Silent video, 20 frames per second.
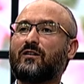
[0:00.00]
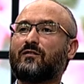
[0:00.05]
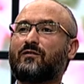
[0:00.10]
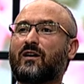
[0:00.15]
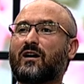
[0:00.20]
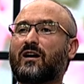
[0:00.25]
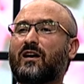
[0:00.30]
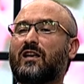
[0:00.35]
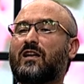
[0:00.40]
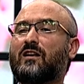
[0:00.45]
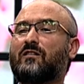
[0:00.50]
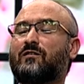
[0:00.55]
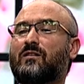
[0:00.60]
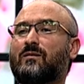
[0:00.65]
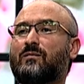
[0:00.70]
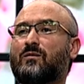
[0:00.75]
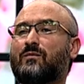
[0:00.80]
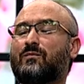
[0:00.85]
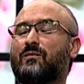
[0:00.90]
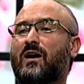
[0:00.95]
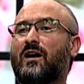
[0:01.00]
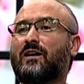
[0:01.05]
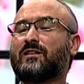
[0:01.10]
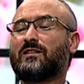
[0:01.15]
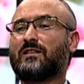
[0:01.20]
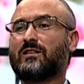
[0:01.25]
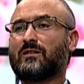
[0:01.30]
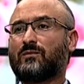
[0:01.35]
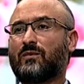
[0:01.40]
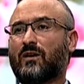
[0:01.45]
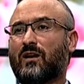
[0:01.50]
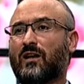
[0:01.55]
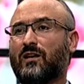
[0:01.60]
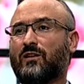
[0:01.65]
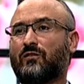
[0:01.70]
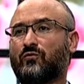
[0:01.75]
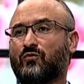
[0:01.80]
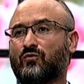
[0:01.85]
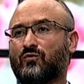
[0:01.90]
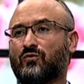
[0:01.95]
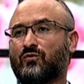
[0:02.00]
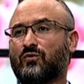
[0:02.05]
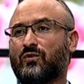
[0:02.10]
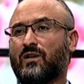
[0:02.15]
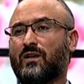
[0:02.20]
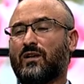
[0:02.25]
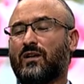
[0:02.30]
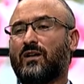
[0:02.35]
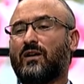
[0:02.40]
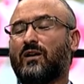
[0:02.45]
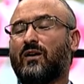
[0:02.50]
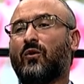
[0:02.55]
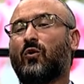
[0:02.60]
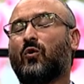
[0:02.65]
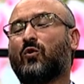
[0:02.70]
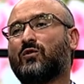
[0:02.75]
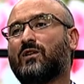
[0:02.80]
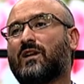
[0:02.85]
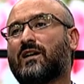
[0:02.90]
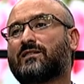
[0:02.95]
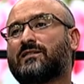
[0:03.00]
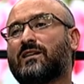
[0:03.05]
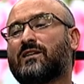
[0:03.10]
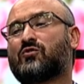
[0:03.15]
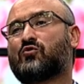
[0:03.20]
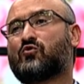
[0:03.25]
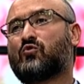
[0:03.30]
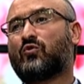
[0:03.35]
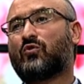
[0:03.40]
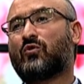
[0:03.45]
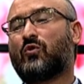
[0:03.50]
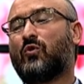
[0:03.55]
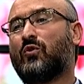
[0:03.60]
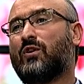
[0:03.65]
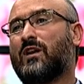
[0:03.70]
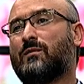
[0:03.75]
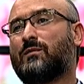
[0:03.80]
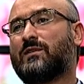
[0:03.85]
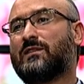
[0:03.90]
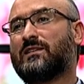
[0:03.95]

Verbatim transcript: فَخَلَفَ مِنْ بَعْدِهِمْ خَلْفٌ Onlardan sonra öyle